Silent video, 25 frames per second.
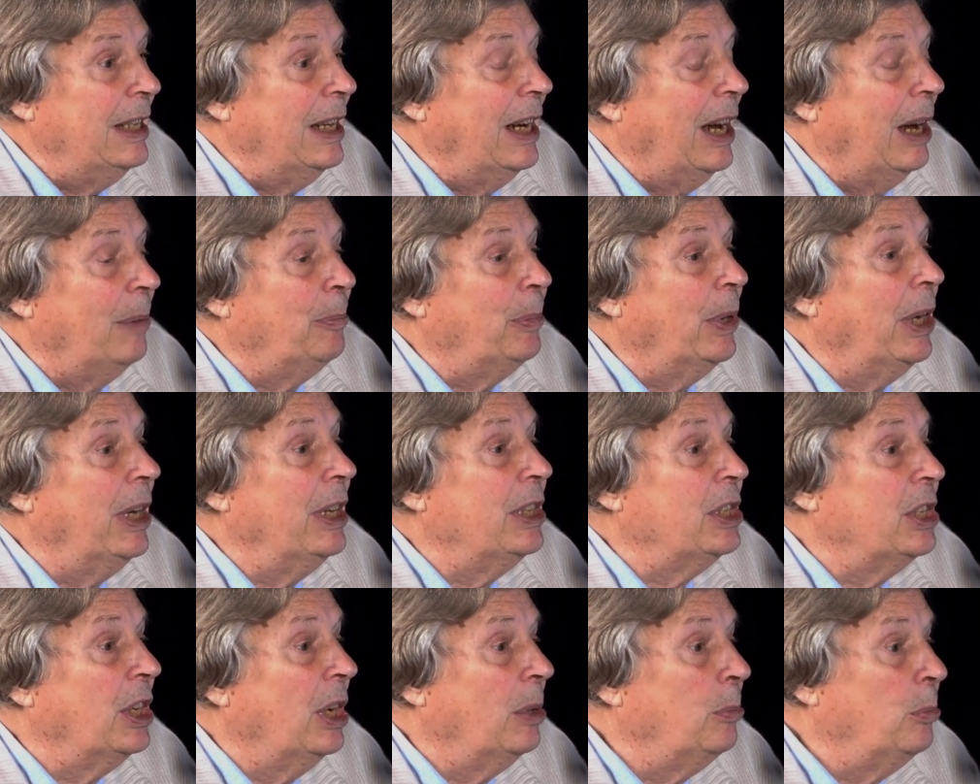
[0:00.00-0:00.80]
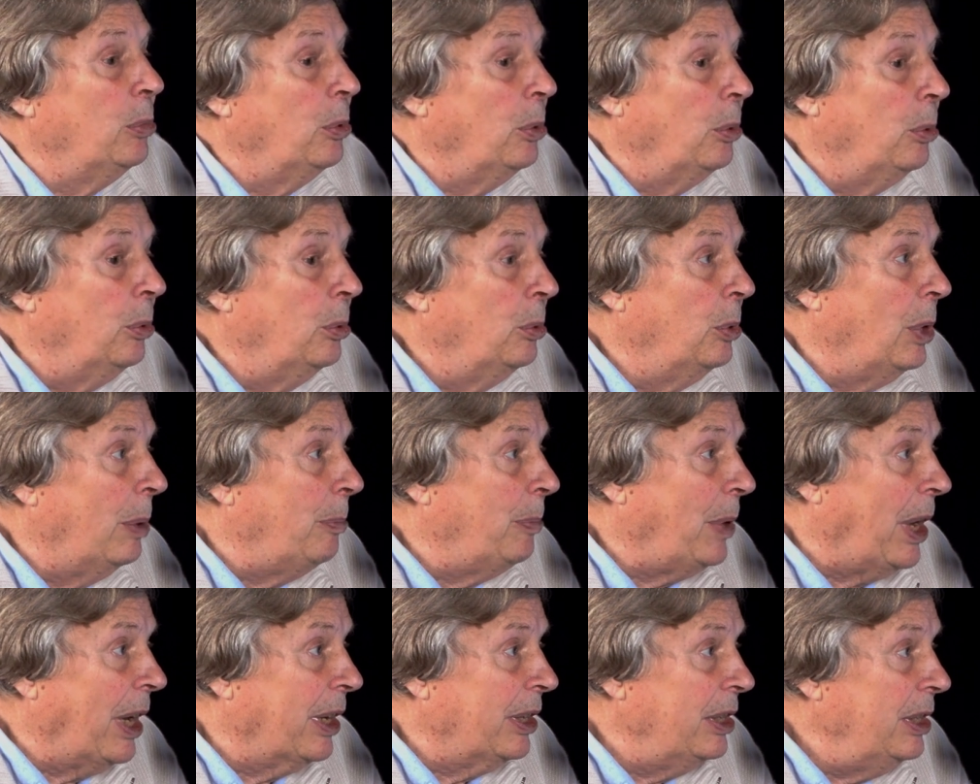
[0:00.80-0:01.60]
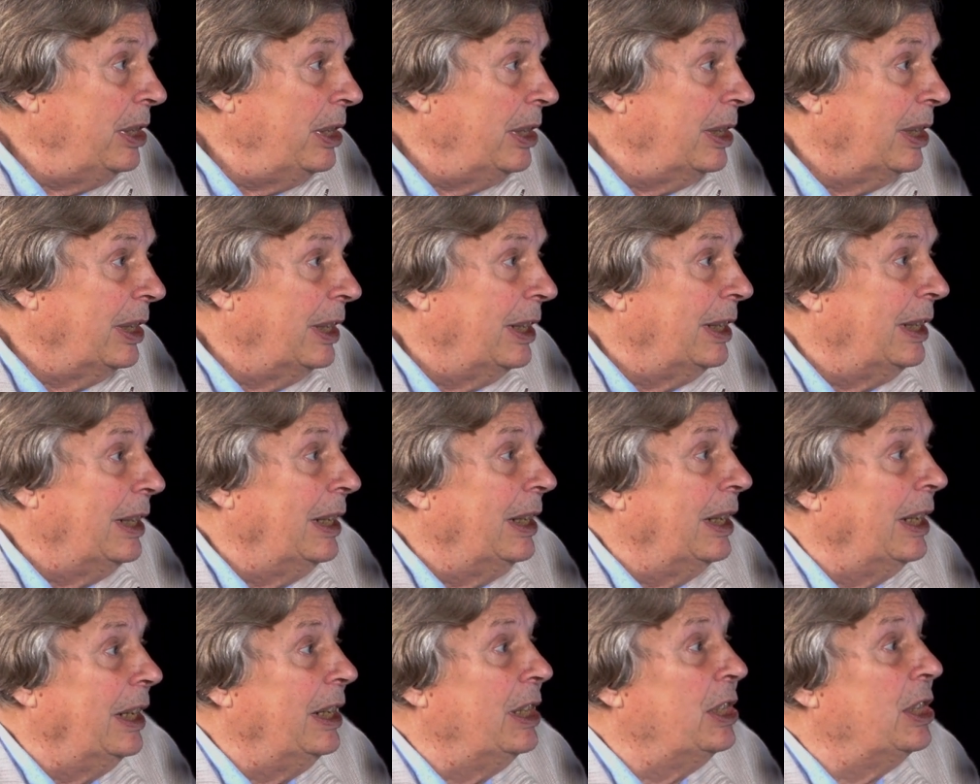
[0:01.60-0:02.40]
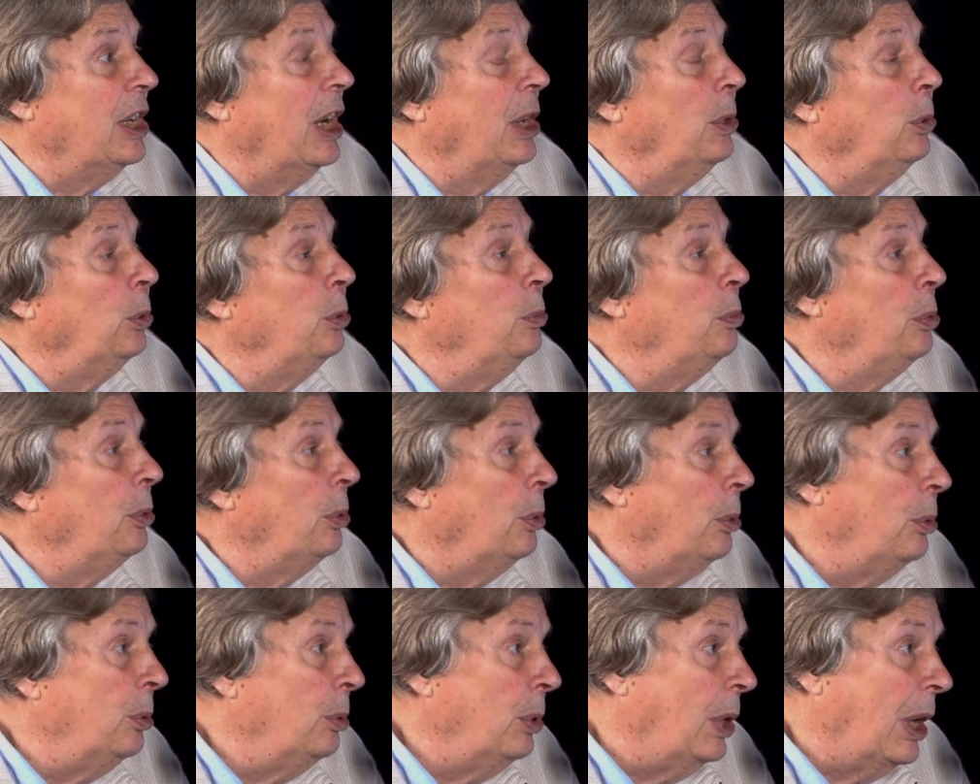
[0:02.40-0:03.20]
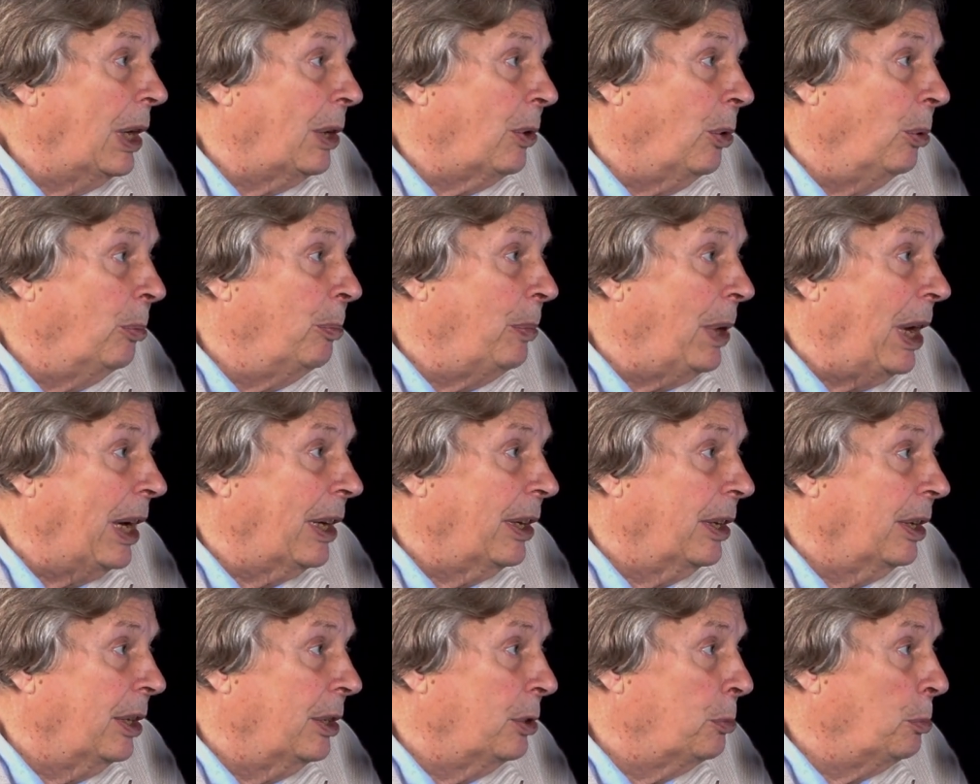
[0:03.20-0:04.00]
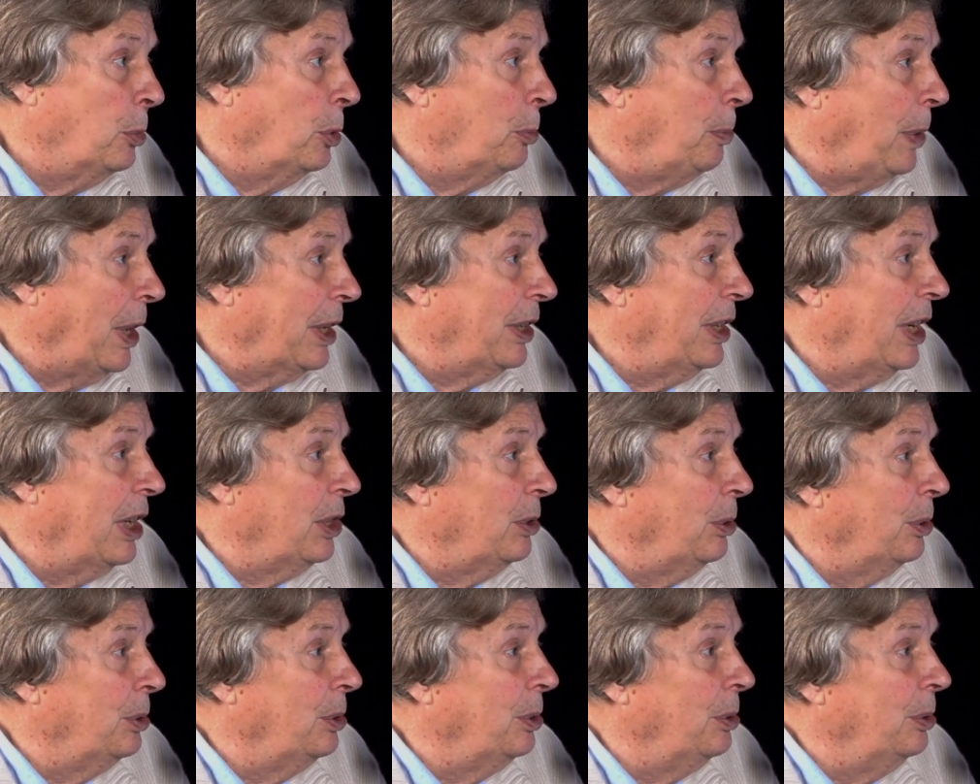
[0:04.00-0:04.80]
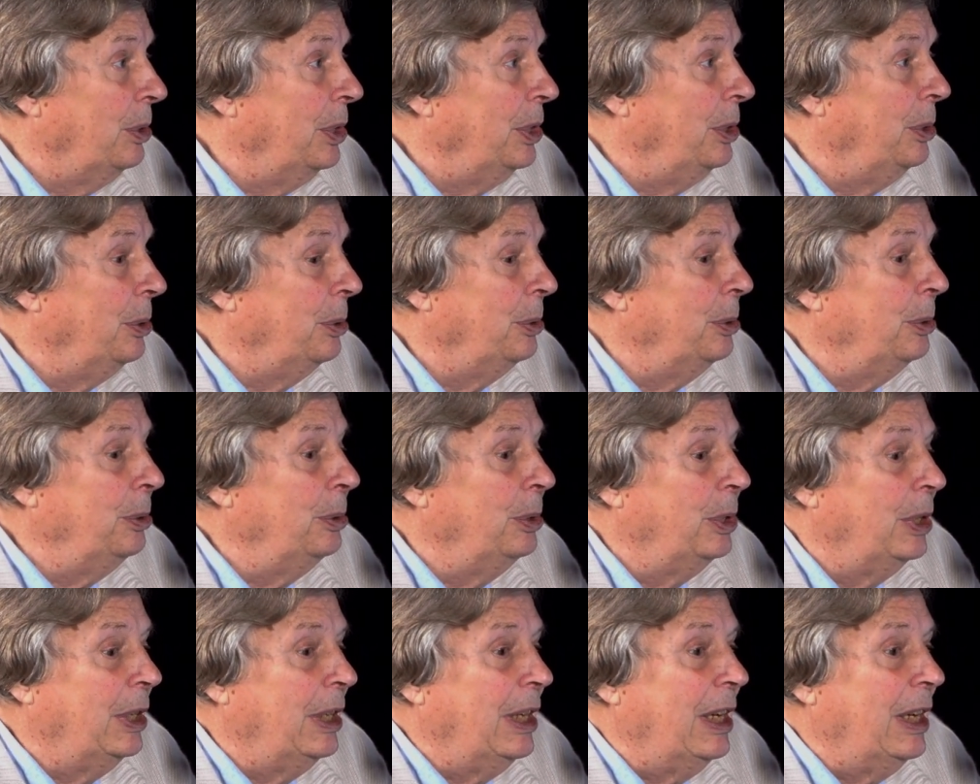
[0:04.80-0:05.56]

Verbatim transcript: Après, j'ai un bureau à Paris et j'ai un autre bureau à la campagne. Je me partage entre les deux.